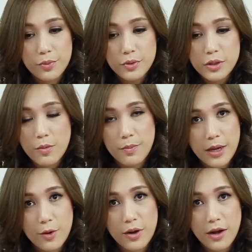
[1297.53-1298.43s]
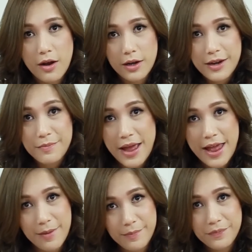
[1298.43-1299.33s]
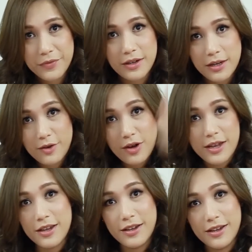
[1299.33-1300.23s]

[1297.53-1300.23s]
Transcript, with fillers: ผู้ชมไม่ควรลอกเลียนแบบขึ้นให้ด้วย